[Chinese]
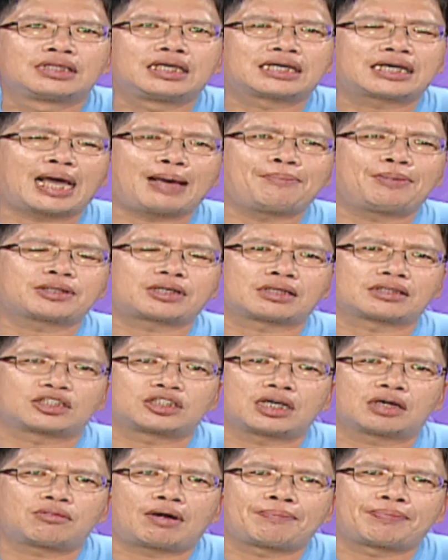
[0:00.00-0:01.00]
你看不懂的
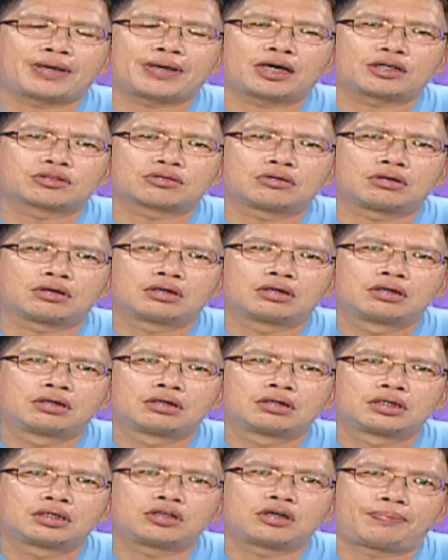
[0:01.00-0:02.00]
千万不要做，
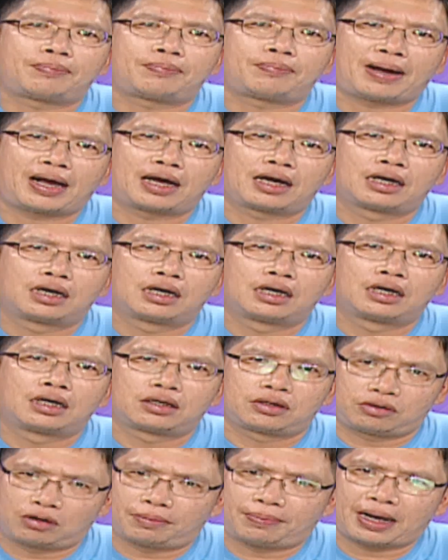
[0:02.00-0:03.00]
有吧？
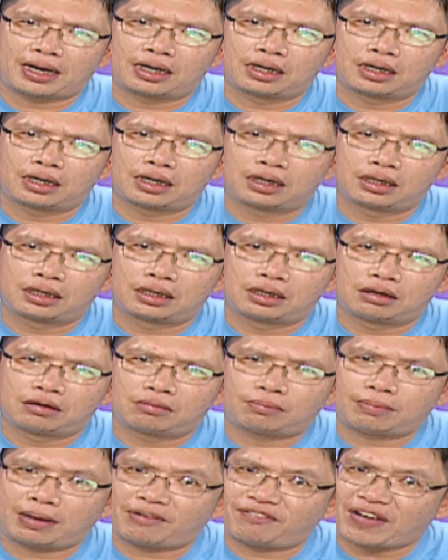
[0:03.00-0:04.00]
有吧？
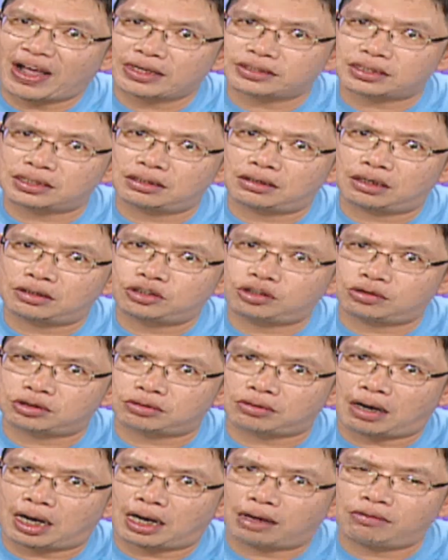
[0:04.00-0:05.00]
我们来发誓哦，就
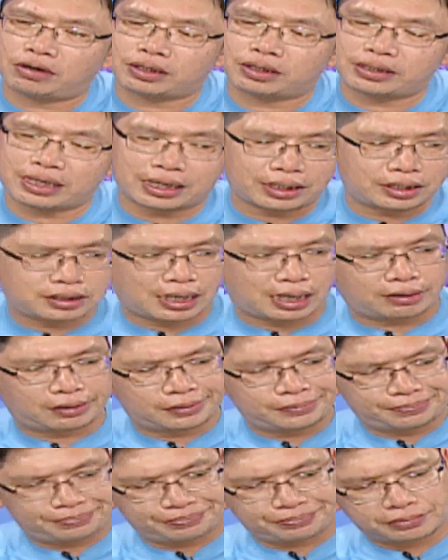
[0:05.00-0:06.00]
抓。我这样跟你讲
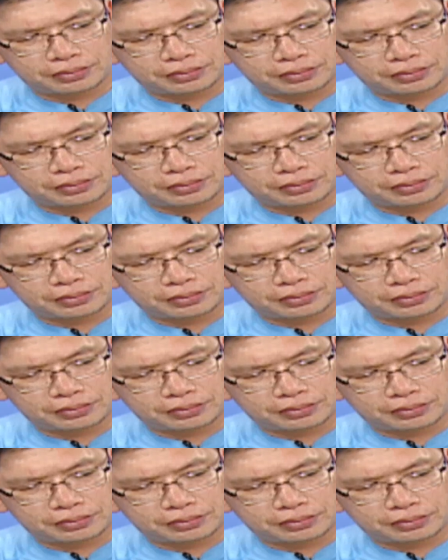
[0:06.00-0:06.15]
哦。